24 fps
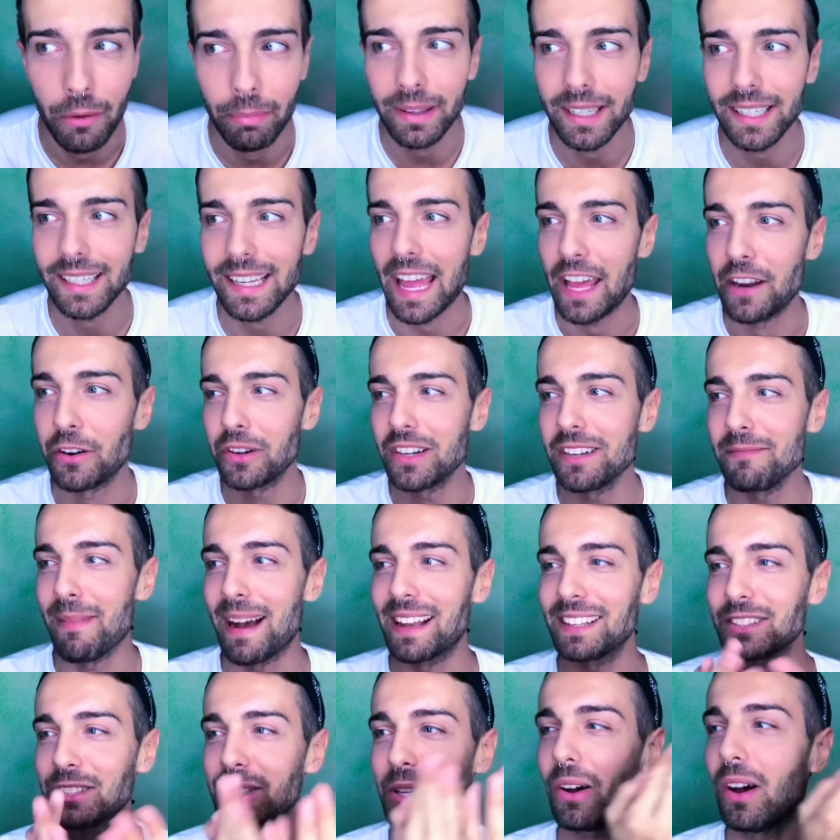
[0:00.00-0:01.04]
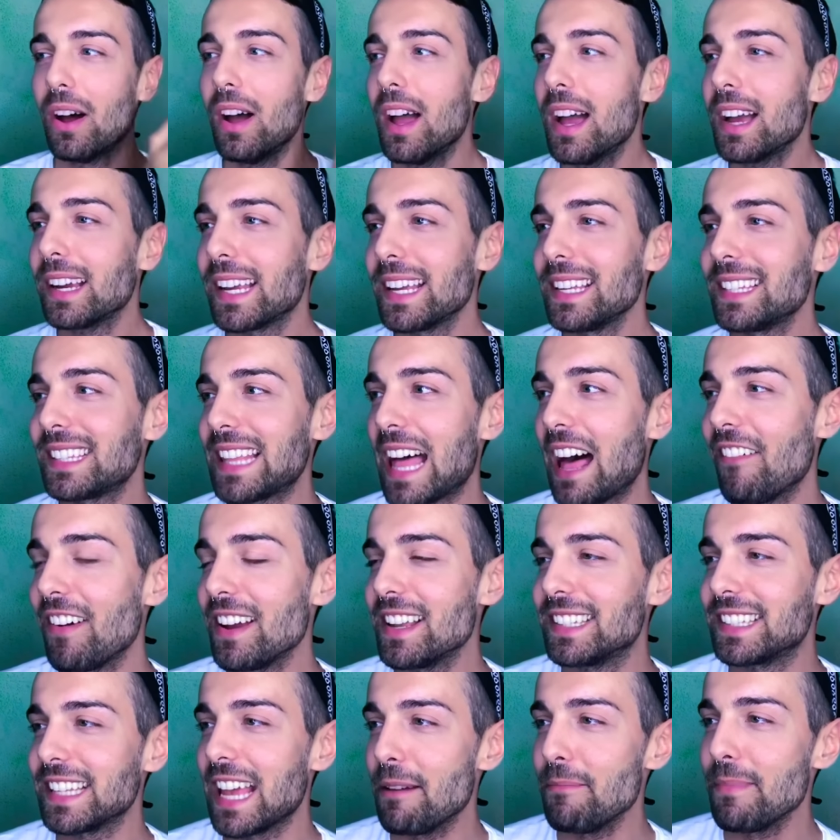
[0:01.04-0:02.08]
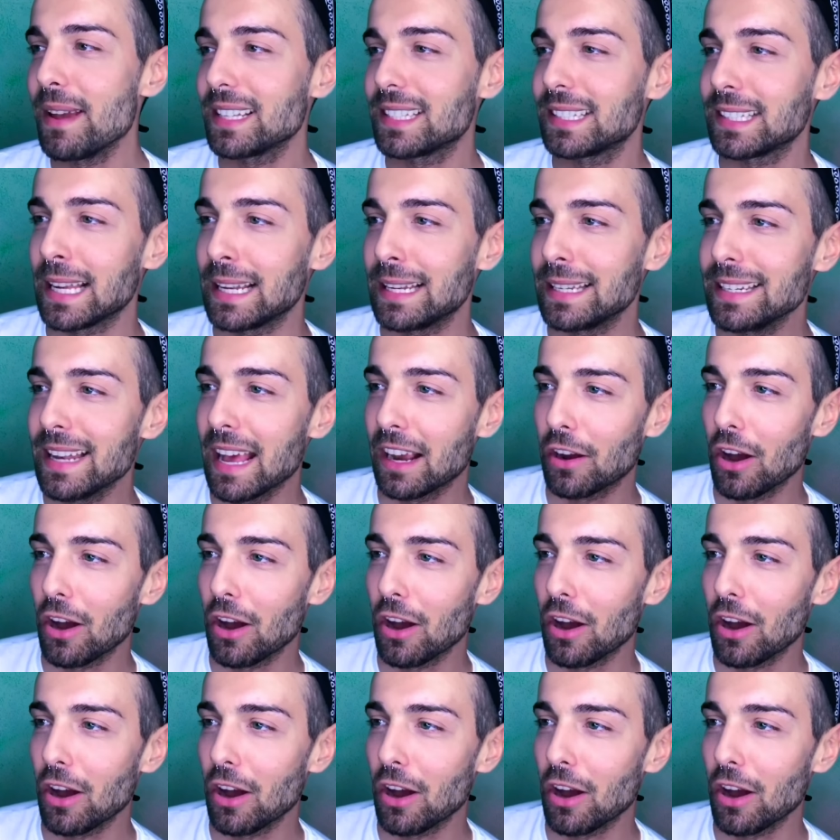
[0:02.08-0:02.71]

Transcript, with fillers: Perché ero rimasto che stava insieme a Selena